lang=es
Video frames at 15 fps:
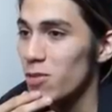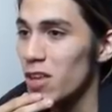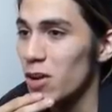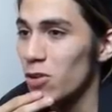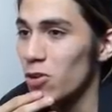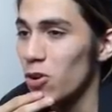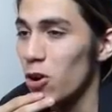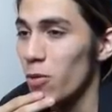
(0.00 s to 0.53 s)
muy
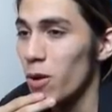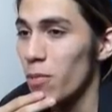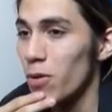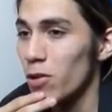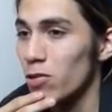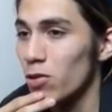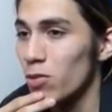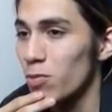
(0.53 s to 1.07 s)
tímida cuando
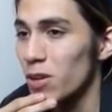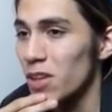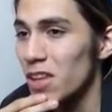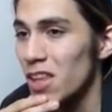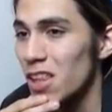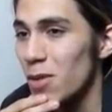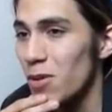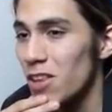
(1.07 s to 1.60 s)
come, pero
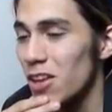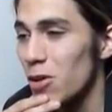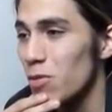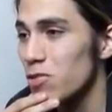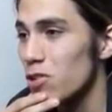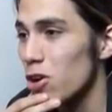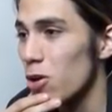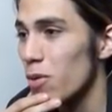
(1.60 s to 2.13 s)

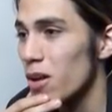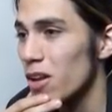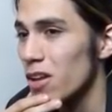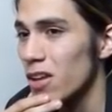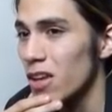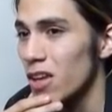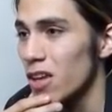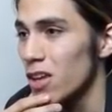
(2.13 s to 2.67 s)
sorprendentemente comenzó a
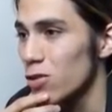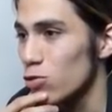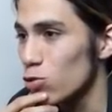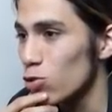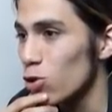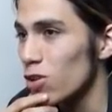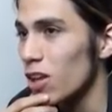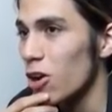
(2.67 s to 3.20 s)
comer
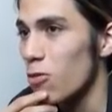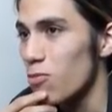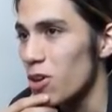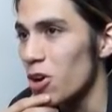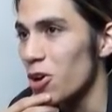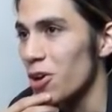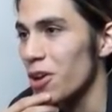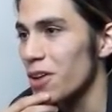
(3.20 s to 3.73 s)
su torta
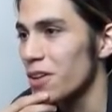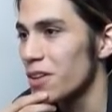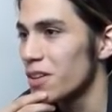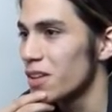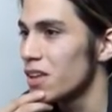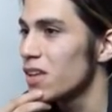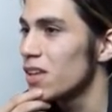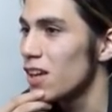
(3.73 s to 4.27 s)
con vigor.
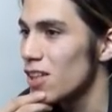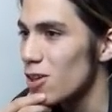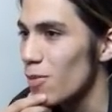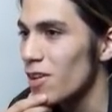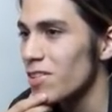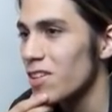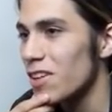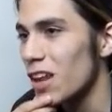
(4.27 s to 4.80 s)

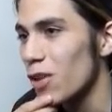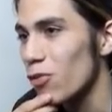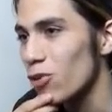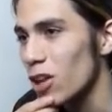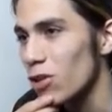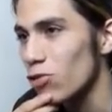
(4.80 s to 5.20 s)
Ella parece estar